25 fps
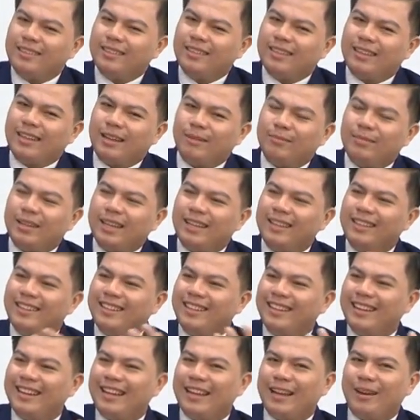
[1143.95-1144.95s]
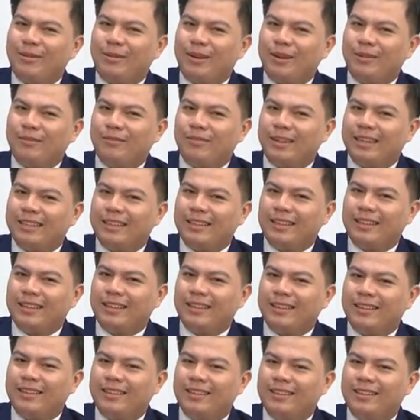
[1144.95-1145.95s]
chị cảm thấy như thế nào ạ và
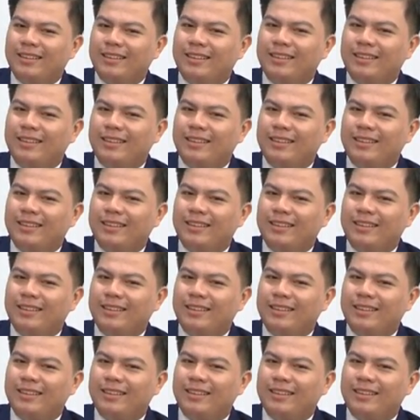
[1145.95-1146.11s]
chị